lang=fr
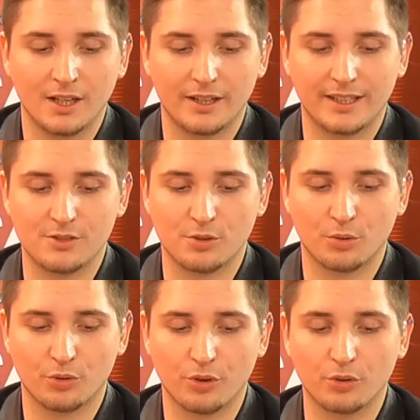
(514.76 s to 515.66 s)
et qui se
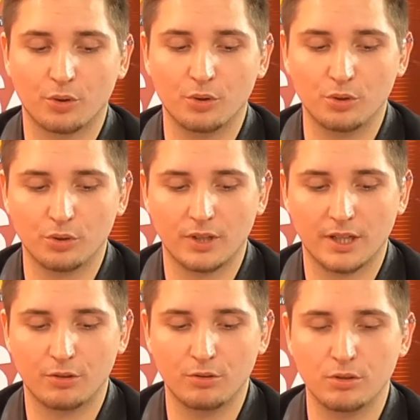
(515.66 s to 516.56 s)
concentre autour de la
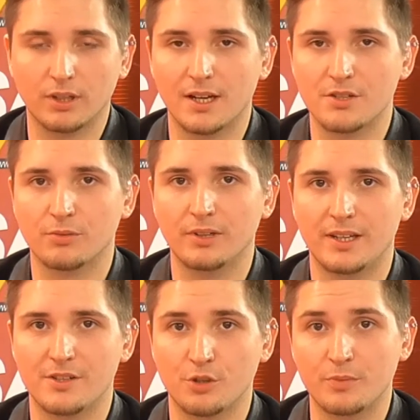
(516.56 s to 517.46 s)
culture. Quels sont
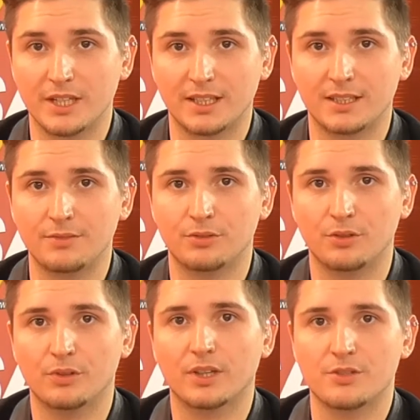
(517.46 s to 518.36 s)
les objectifs de
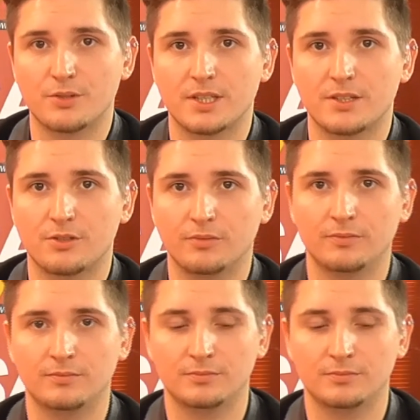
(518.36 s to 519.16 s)
votre association